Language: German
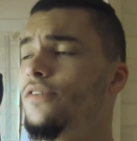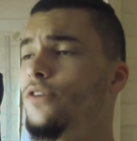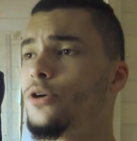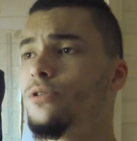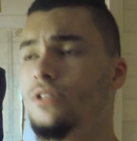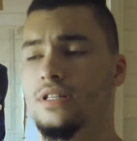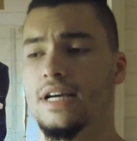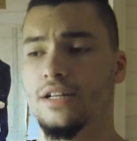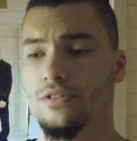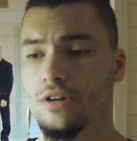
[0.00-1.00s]
äh, vor kurzer
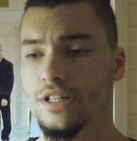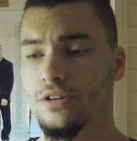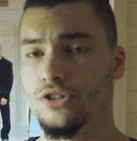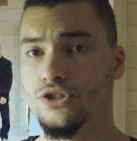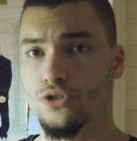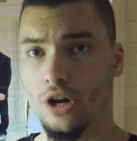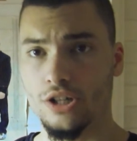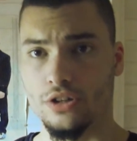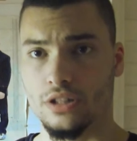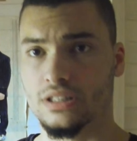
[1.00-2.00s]
Zeit neulich auch
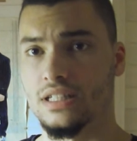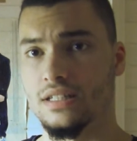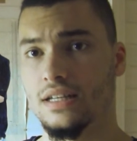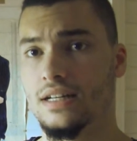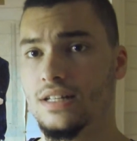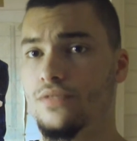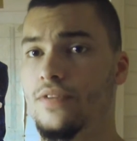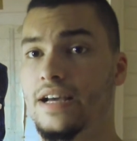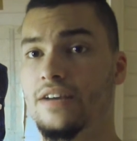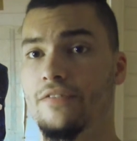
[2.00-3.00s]
Straw Dogs gesehen, also
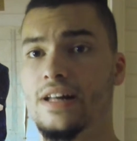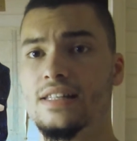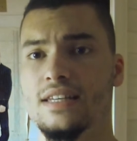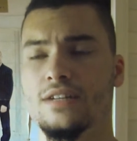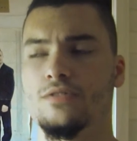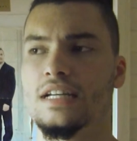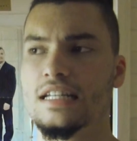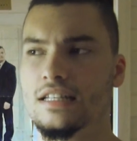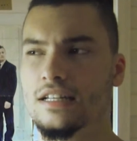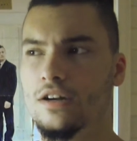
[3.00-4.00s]
wer Gewalt sieht und der
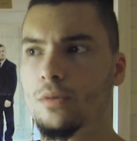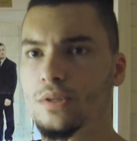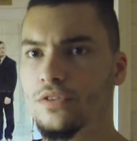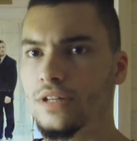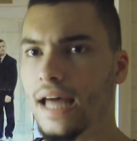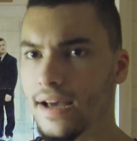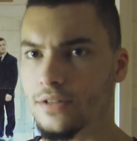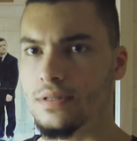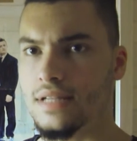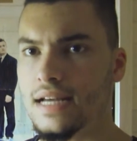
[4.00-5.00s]
ist glaube ich von
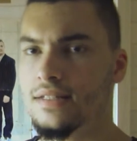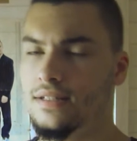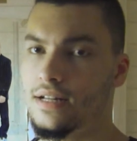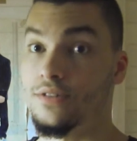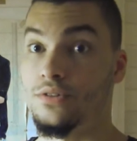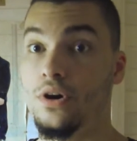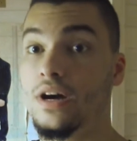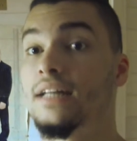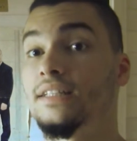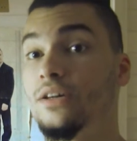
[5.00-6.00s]
68, also
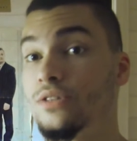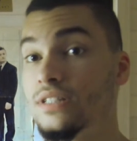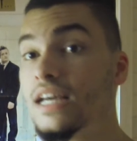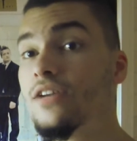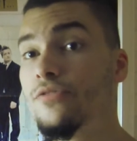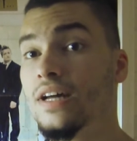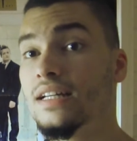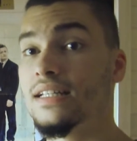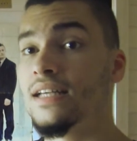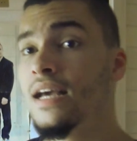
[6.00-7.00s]
noch älter und den
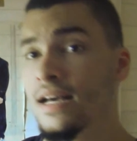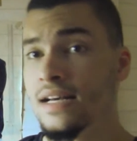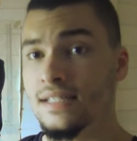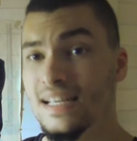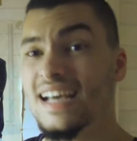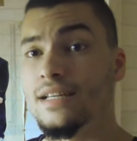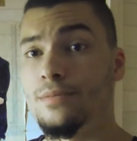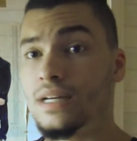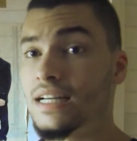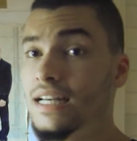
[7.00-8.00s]
fand ich sehr, sehr
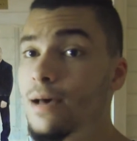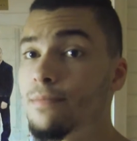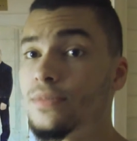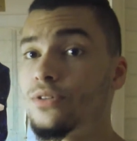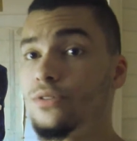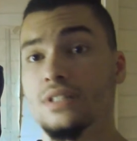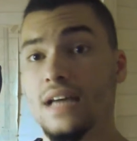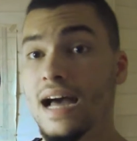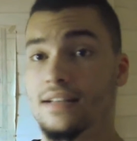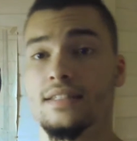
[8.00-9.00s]
beklemmt und
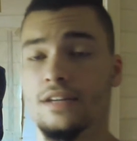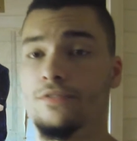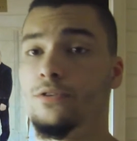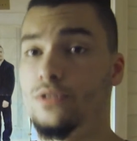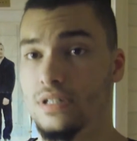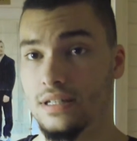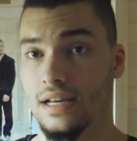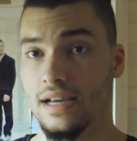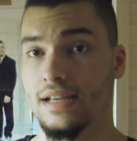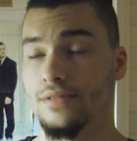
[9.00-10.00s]
angsteinflößend
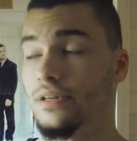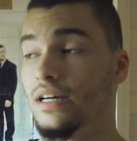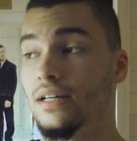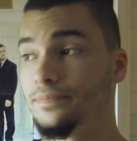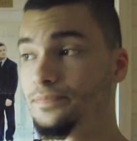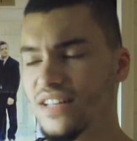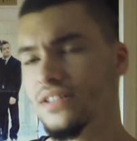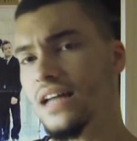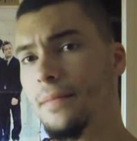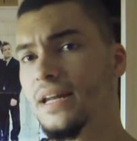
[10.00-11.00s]
nachher sogar.
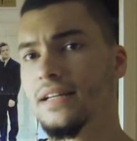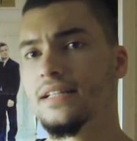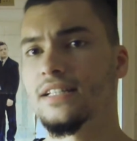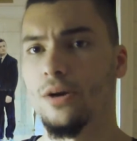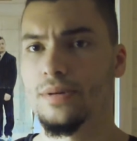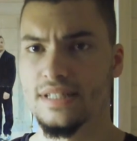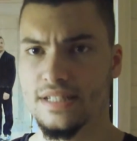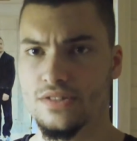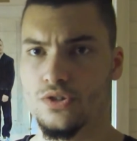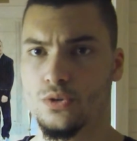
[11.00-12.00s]
Also damit hat das, glaube ich,
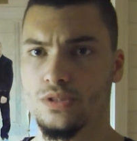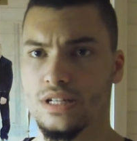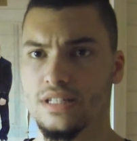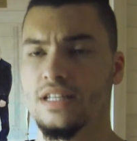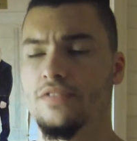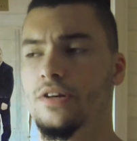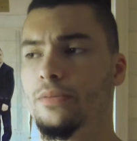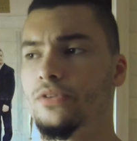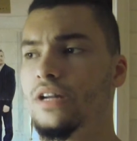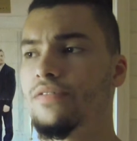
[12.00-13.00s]
nichts zu tun, dass dieser
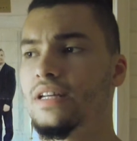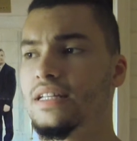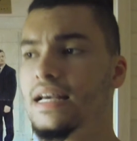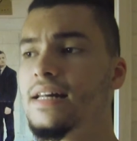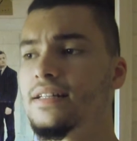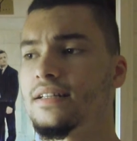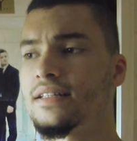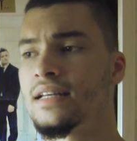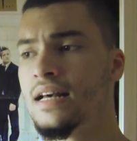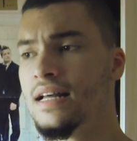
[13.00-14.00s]
Film nun ein wenig älter
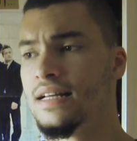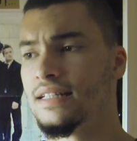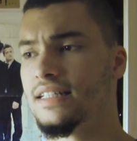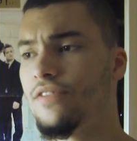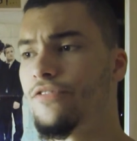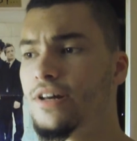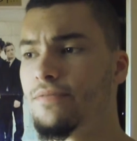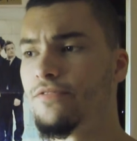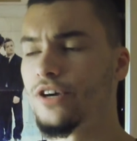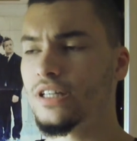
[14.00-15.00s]
ist. Dieser
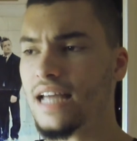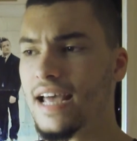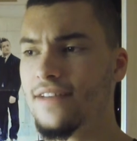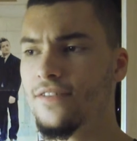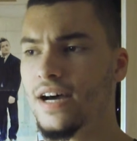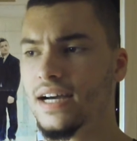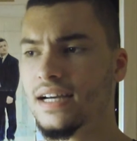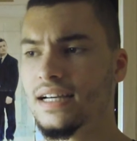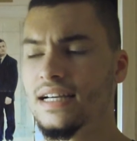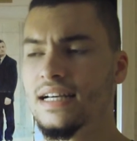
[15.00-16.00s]
Film wirkt
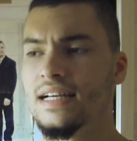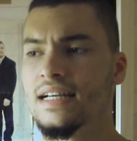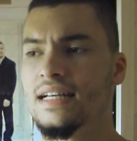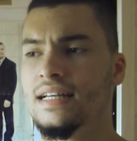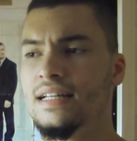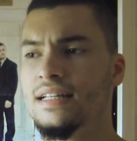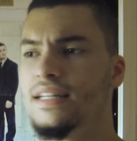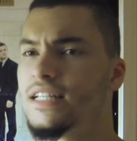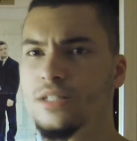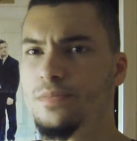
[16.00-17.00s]
einfach
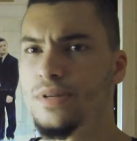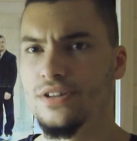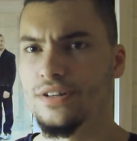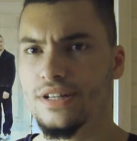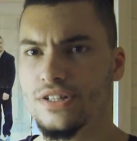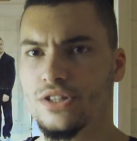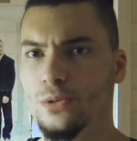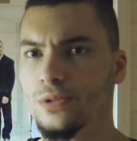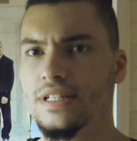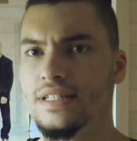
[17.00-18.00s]
nicht besonders
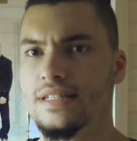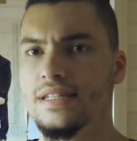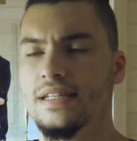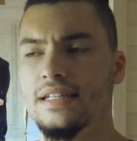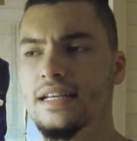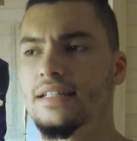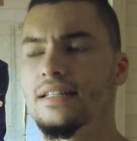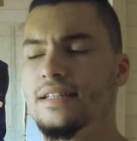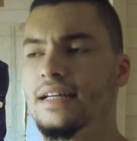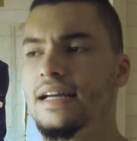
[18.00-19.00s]
gut inszeniert
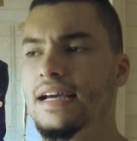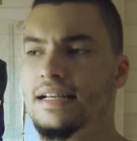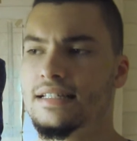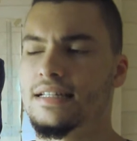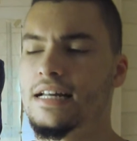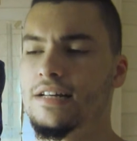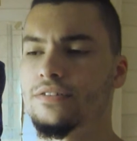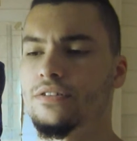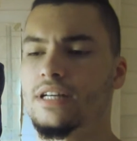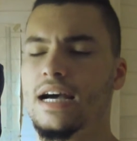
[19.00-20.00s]
in seiner ersten
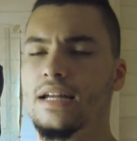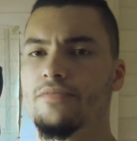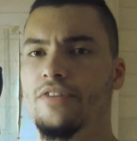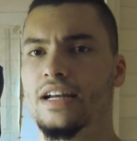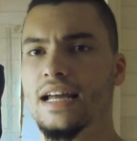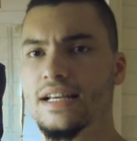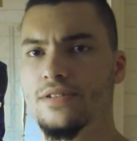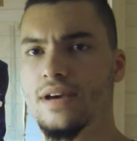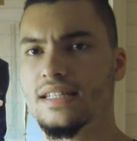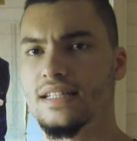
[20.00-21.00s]
Hälfte. Und gerade im Vergleich
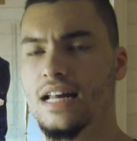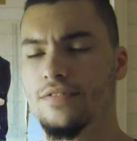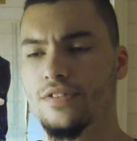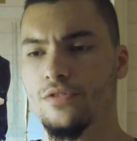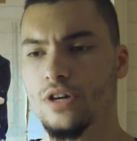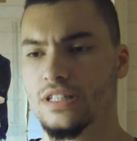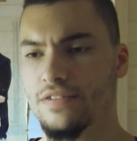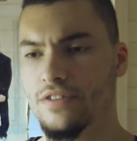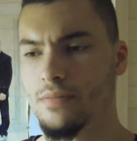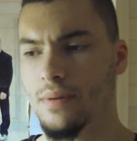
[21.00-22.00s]
zur ersten Hälfte wirkt der
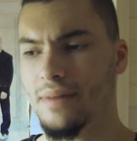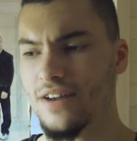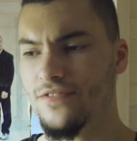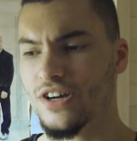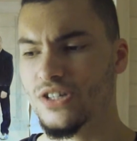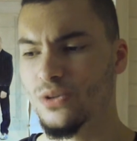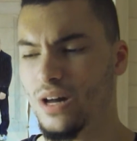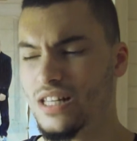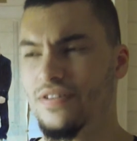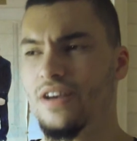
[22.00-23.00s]
Film am Anfang so,
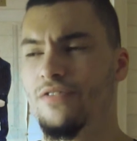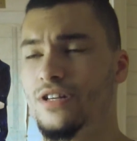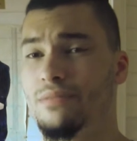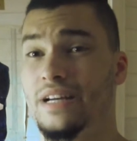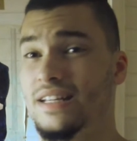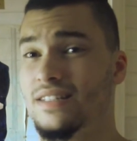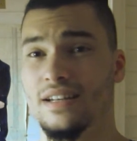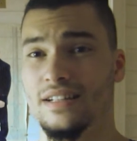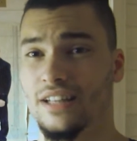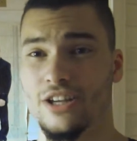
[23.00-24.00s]
als wäre er von einem ganz
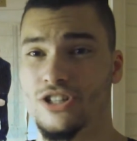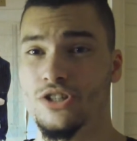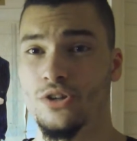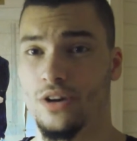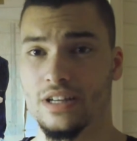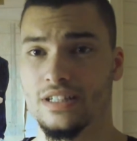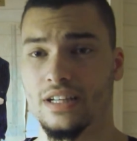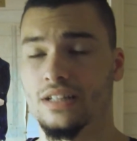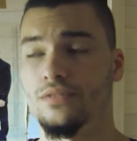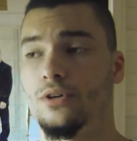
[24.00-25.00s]
anderen Regisseur
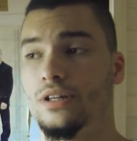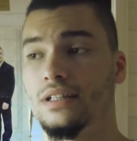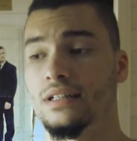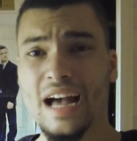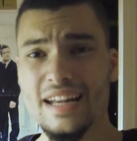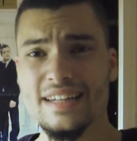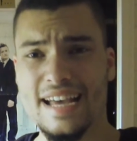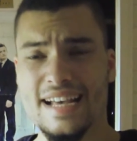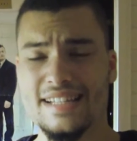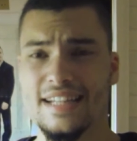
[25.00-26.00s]
gedreht worden. gerade in
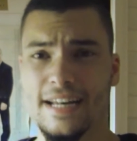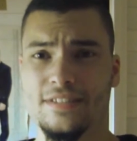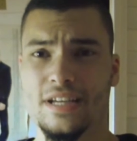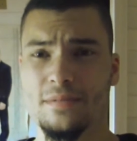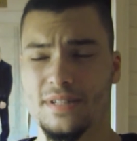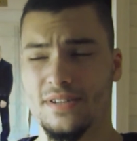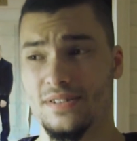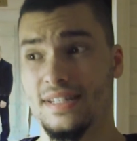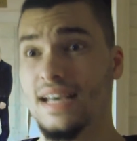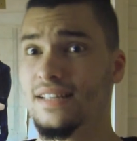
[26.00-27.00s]
der ersten Hälfte gibt es auch
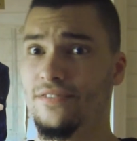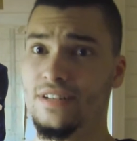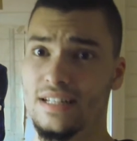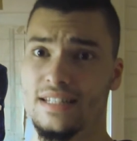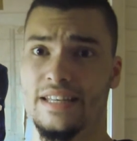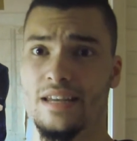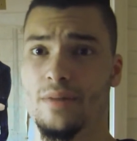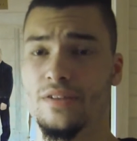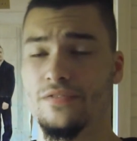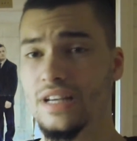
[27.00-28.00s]
sehr, sehr viele Szenen
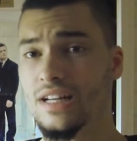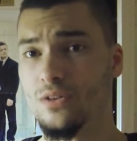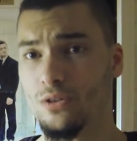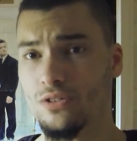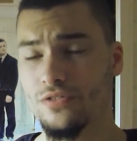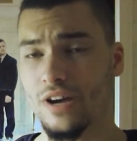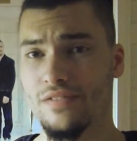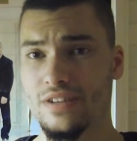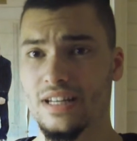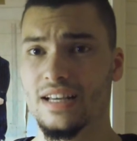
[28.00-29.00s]
mit viel
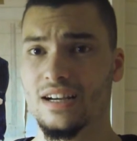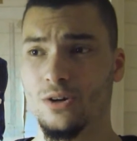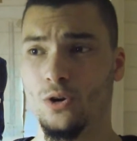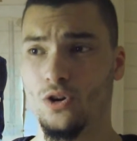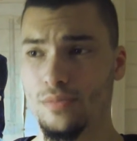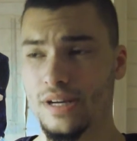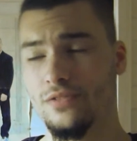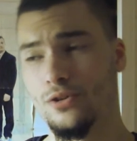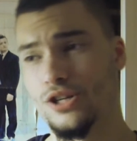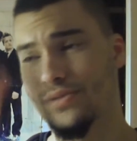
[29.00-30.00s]
unfreiwilliger
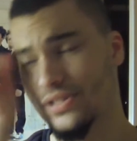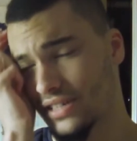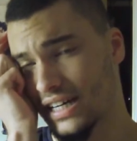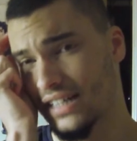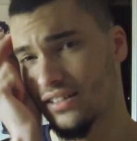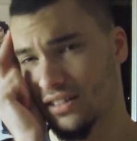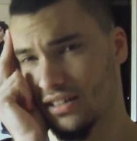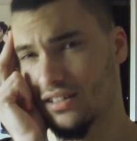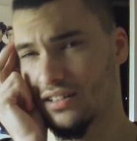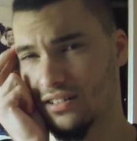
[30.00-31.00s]
Komik, wo ich mir so dachte,
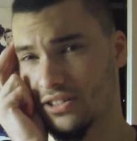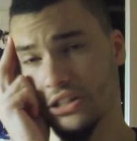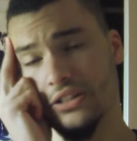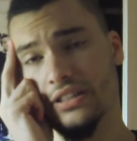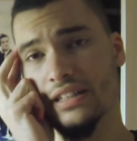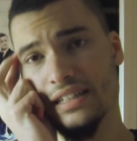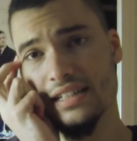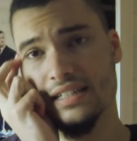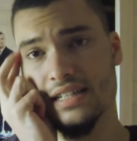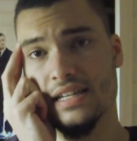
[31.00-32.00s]
oh Gott, nee,
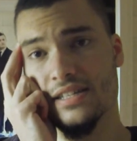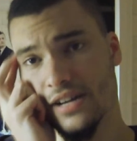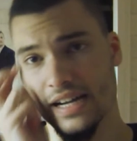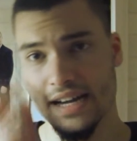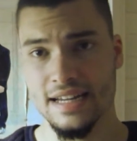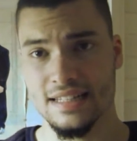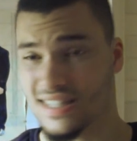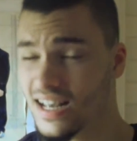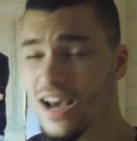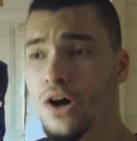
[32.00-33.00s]
ist das jetzt euer
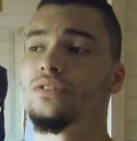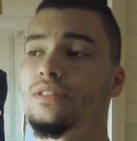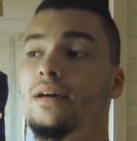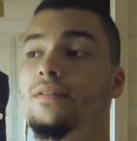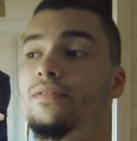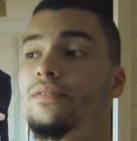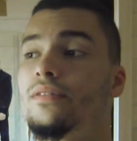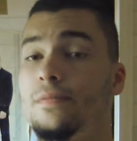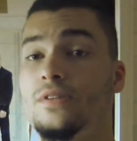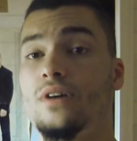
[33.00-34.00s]
Ernst? Und dann
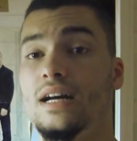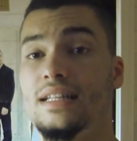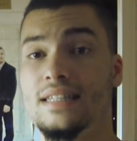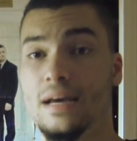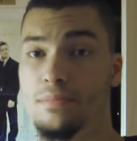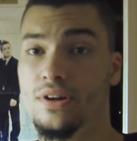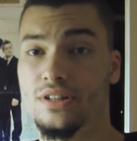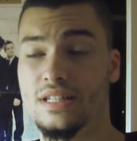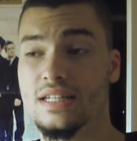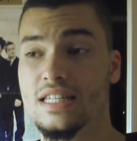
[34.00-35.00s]
gibt es noch einen
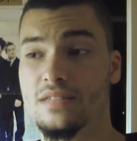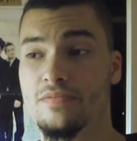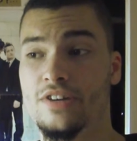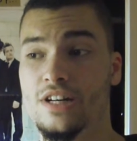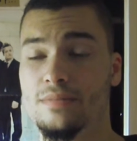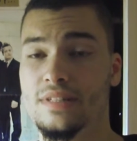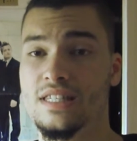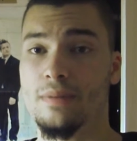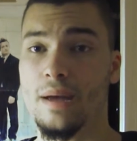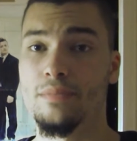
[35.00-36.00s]
Subplot in diesem Film mit
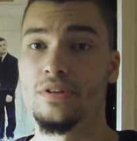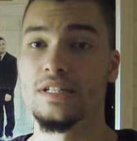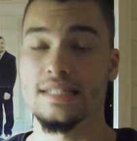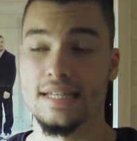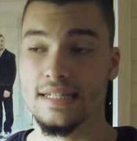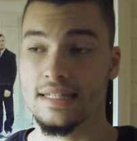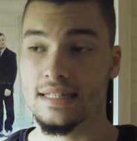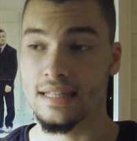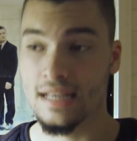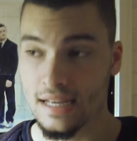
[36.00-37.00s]
zwei
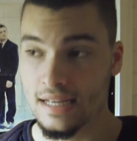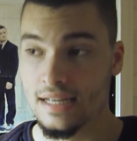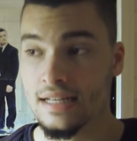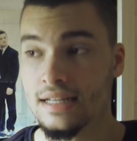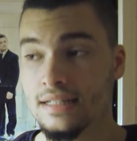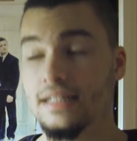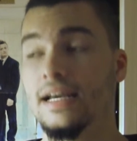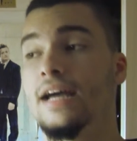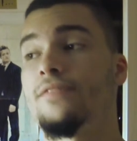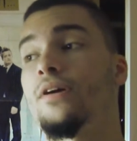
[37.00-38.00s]
Polizisten, die
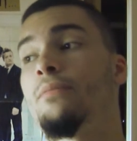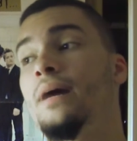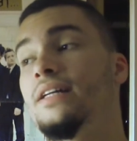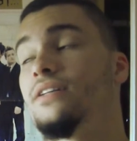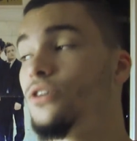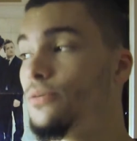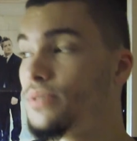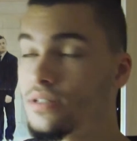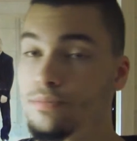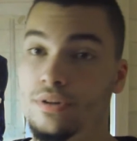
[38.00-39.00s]
einfach mal die
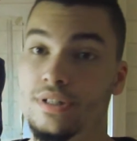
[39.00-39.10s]
dümmsten